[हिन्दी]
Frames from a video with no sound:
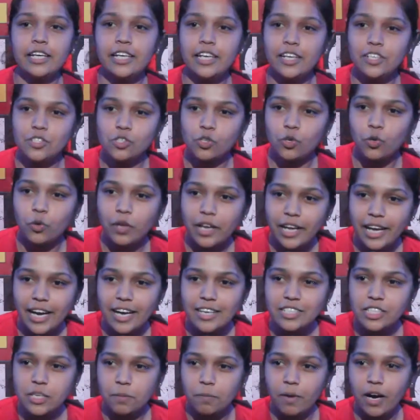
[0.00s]
कि इस खुले
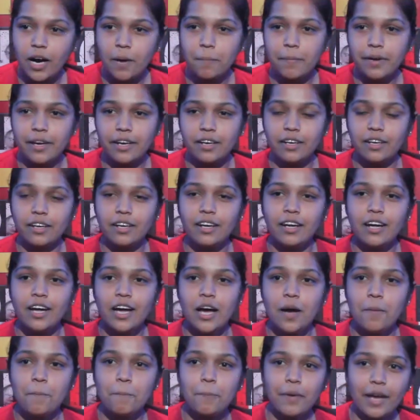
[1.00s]
आसमां में
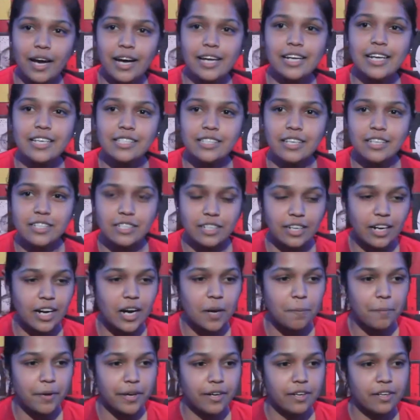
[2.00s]
प्यारे से जहां
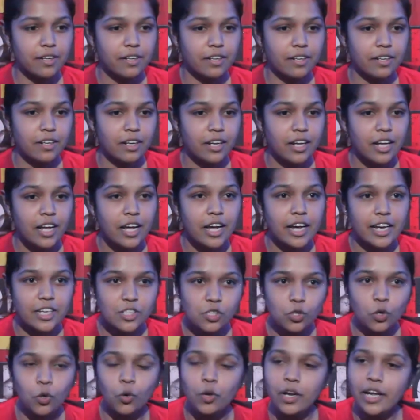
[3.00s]
में इस
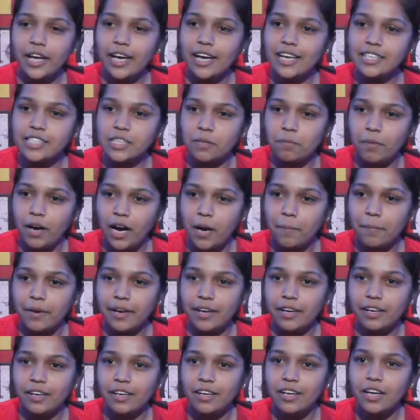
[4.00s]
खुले आसमां
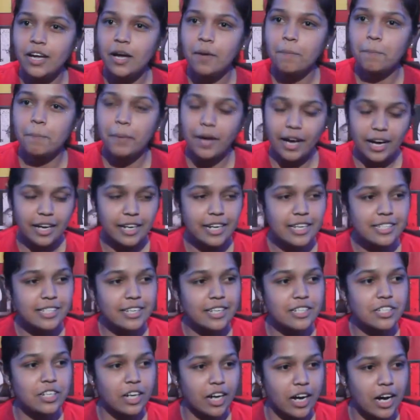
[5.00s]
में प्यारे से
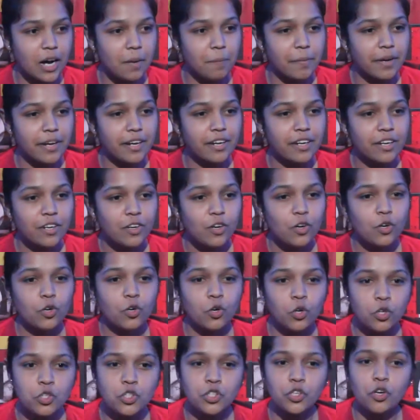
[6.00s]
जहां में
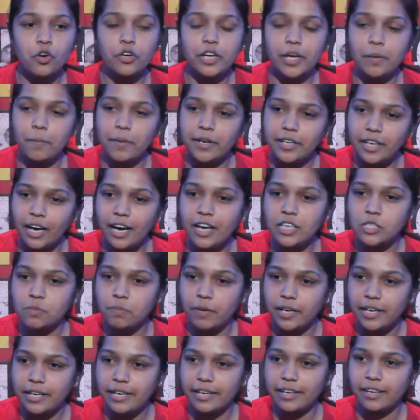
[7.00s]
खुशियों की मिठास
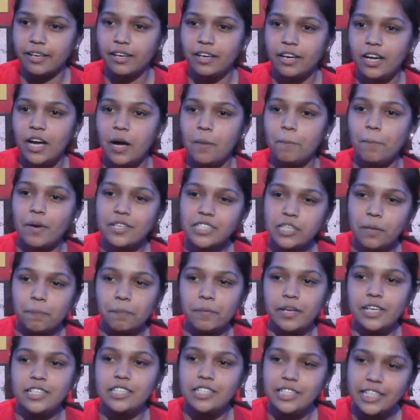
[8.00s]
भर के बस
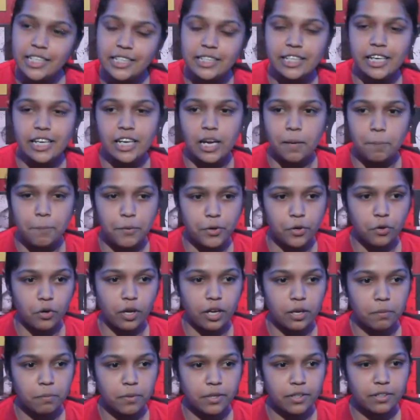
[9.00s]
अपनी जीत की लंबी
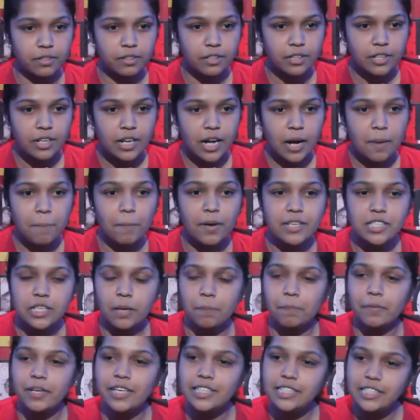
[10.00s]
उड़ान पर बस
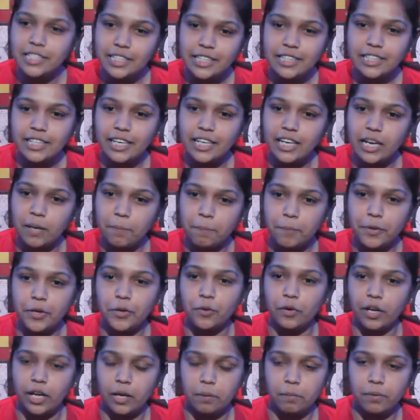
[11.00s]
अपनी जीत की लंबी
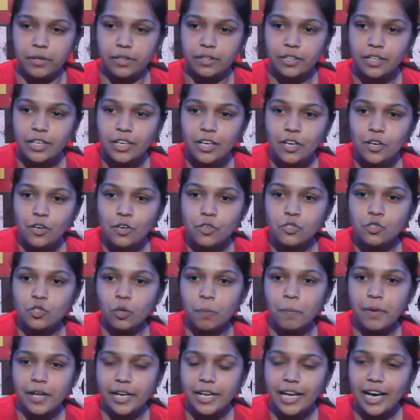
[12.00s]
उड़ान पर सो so,
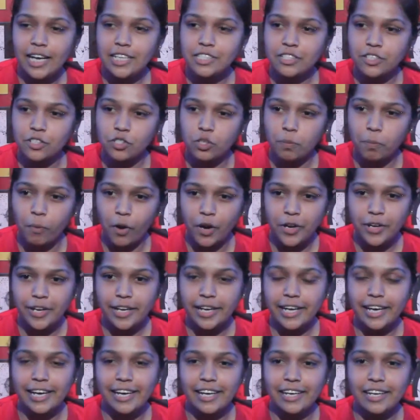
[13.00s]
मेरी आज की जो
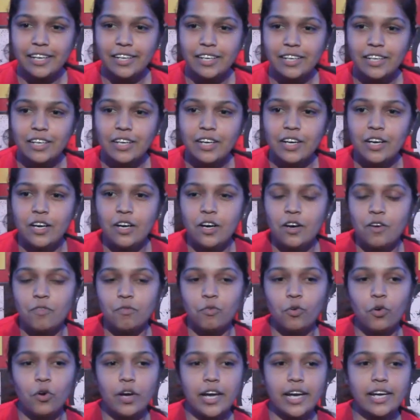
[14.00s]
पोइट्री है
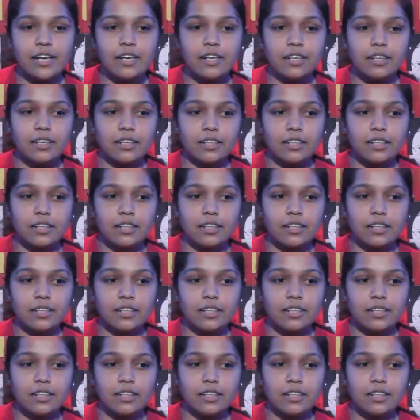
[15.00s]
वो एक